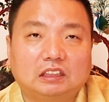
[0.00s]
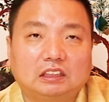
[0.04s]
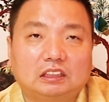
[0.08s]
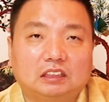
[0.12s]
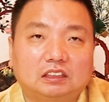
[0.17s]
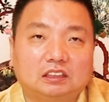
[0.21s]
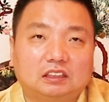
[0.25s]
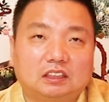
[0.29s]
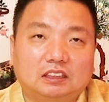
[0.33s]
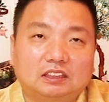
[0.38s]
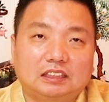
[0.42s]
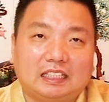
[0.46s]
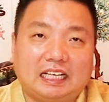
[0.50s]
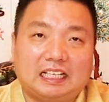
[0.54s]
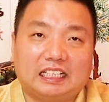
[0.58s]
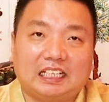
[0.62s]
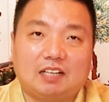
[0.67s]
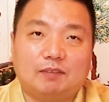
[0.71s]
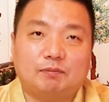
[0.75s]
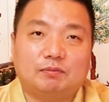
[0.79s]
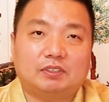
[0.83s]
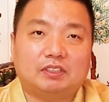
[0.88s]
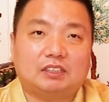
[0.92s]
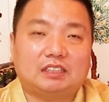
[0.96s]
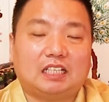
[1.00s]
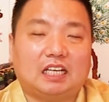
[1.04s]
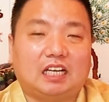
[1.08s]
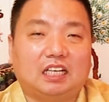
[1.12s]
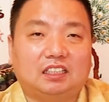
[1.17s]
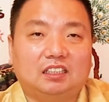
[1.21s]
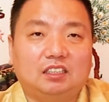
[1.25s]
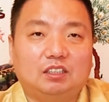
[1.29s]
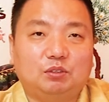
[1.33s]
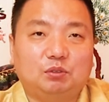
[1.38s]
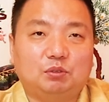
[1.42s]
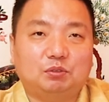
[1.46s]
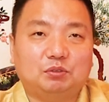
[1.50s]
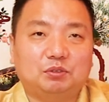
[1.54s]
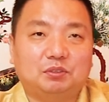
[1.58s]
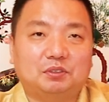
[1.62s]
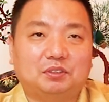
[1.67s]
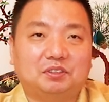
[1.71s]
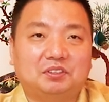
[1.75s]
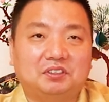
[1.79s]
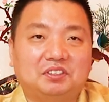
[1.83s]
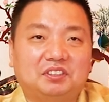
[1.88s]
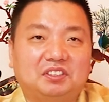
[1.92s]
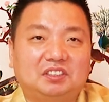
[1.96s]
때? 근데 사람 자기도
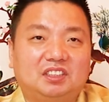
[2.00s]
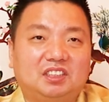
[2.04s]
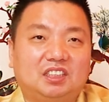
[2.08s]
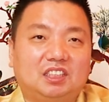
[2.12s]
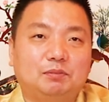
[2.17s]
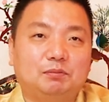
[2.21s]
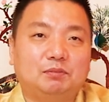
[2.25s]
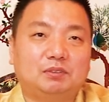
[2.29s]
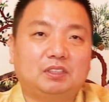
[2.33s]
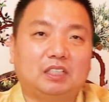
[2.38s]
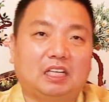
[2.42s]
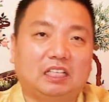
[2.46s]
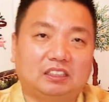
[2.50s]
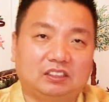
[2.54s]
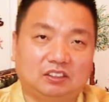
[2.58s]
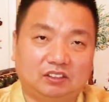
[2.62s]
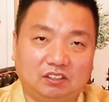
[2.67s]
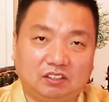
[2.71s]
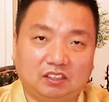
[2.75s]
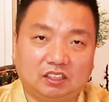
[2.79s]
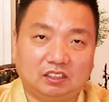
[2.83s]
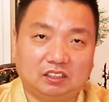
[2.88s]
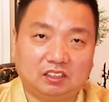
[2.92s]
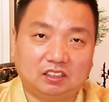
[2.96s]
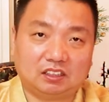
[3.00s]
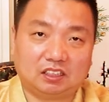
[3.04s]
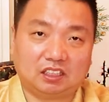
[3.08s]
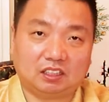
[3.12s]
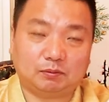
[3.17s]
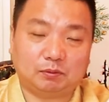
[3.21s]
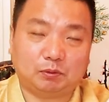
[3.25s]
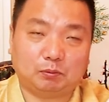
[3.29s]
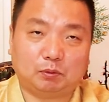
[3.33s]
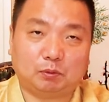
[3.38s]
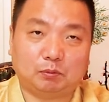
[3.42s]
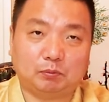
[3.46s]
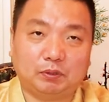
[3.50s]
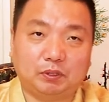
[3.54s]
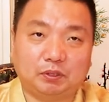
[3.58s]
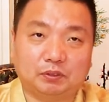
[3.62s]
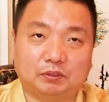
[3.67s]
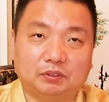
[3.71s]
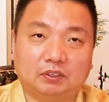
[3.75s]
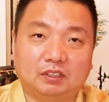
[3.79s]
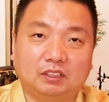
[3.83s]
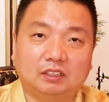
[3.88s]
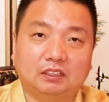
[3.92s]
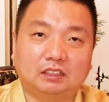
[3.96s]
그런 느낌을 아는 것 같아. 사람이
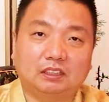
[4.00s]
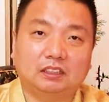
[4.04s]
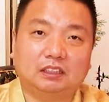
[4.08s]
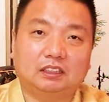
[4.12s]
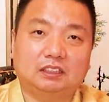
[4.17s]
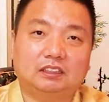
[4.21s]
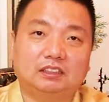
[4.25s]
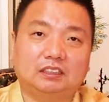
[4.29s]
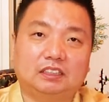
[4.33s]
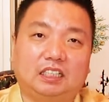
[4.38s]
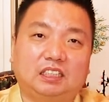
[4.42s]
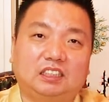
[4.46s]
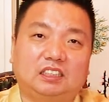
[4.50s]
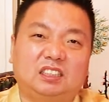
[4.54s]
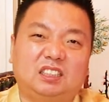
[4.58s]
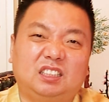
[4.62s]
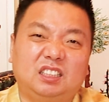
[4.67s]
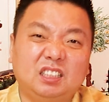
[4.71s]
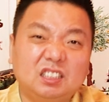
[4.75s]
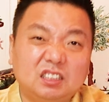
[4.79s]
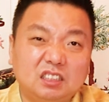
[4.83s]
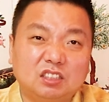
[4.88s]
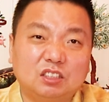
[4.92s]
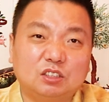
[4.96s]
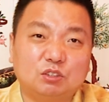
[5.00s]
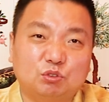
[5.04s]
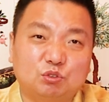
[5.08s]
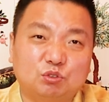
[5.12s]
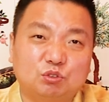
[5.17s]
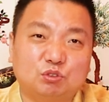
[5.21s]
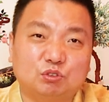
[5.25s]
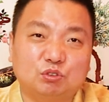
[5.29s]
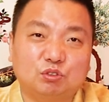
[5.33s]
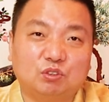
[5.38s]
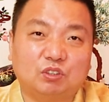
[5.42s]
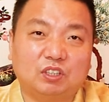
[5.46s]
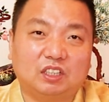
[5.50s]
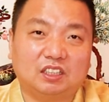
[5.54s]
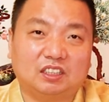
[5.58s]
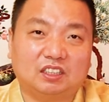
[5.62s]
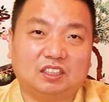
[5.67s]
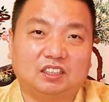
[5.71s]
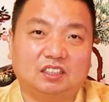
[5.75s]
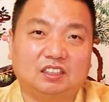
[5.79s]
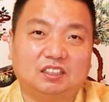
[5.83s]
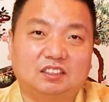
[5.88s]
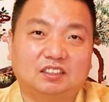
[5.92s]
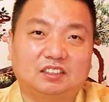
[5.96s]
보면 자기 일찍 죽을 거야
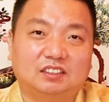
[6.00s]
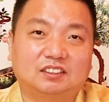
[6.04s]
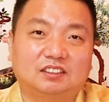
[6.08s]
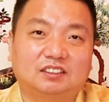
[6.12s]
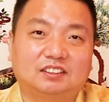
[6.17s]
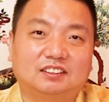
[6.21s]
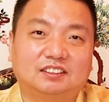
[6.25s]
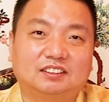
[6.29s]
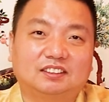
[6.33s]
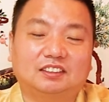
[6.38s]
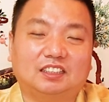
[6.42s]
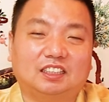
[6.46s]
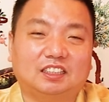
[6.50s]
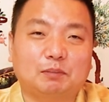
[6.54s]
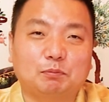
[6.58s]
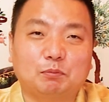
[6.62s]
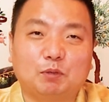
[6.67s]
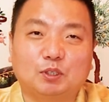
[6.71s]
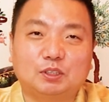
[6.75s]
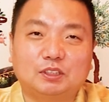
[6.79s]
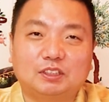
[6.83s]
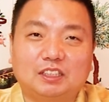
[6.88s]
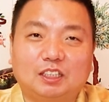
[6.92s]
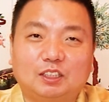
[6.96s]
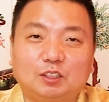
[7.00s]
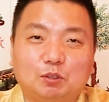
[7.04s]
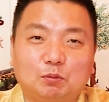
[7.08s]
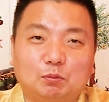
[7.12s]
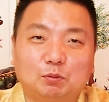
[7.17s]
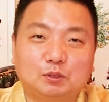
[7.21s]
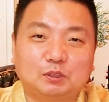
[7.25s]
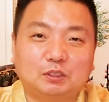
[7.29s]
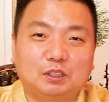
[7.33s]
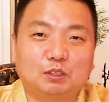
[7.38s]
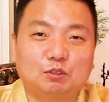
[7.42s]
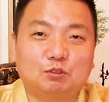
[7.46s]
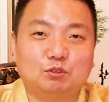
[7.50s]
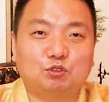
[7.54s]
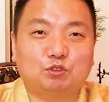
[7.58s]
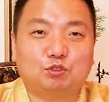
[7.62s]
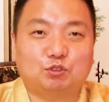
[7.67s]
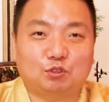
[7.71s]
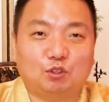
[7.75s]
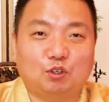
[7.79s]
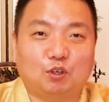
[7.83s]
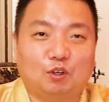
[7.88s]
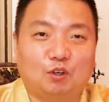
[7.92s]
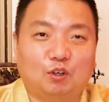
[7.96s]
그래. 자기 몇 살도 못 살고
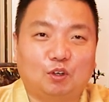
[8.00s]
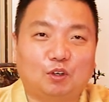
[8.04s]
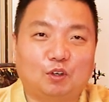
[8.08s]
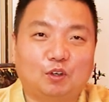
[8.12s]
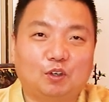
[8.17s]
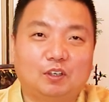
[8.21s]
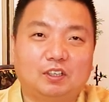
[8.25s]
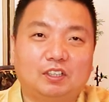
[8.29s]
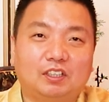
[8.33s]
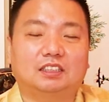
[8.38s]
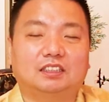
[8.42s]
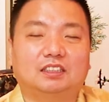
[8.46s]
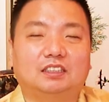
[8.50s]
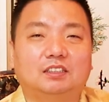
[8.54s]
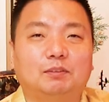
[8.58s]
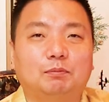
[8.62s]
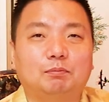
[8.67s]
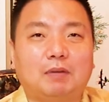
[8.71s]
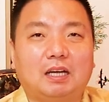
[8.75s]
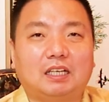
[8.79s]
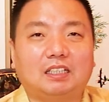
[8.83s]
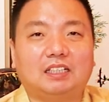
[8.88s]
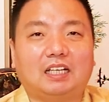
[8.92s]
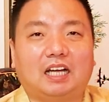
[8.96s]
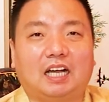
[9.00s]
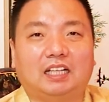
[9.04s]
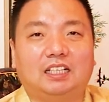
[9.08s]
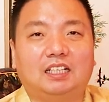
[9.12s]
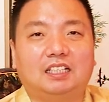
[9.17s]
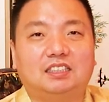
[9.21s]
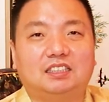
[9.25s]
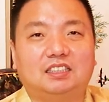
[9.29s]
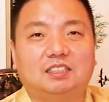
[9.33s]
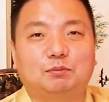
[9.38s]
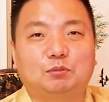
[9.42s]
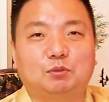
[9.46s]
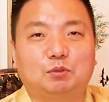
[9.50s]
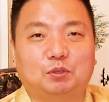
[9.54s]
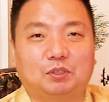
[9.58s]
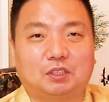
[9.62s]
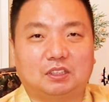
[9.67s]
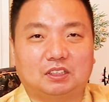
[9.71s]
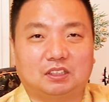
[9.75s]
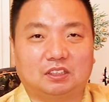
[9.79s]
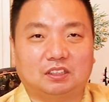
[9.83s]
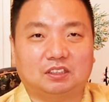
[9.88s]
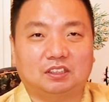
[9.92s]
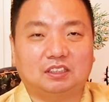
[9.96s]
죽어. 그런 말을 안 했으면
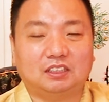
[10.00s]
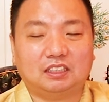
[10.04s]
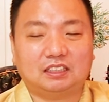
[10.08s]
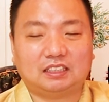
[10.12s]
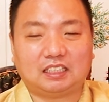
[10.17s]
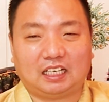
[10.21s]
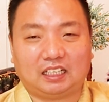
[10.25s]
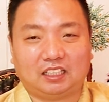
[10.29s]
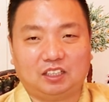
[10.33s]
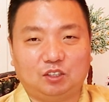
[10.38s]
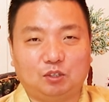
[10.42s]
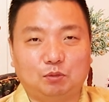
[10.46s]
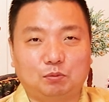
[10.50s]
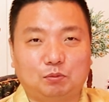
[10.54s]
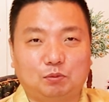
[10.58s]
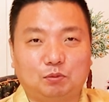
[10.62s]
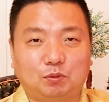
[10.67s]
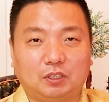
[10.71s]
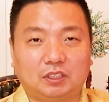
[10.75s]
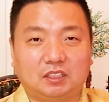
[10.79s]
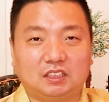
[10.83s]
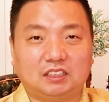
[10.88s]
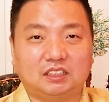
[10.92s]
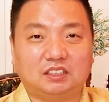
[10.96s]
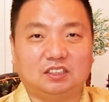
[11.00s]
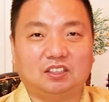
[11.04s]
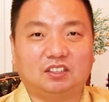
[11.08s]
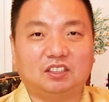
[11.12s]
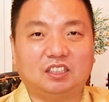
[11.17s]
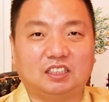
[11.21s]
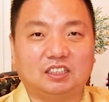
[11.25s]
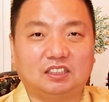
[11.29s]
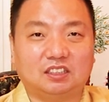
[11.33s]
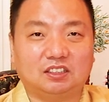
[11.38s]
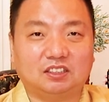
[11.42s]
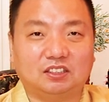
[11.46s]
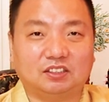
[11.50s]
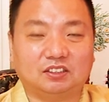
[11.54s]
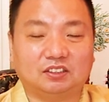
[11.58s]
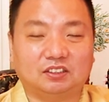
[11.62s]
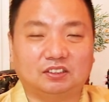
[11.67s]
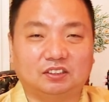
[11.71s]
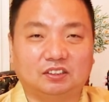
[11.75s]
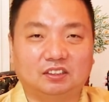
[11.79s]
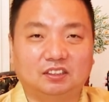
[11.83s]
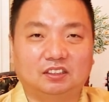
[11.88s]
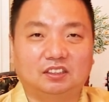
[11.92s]
좋겠어. 근데 자기도 모르게 직성이 있어.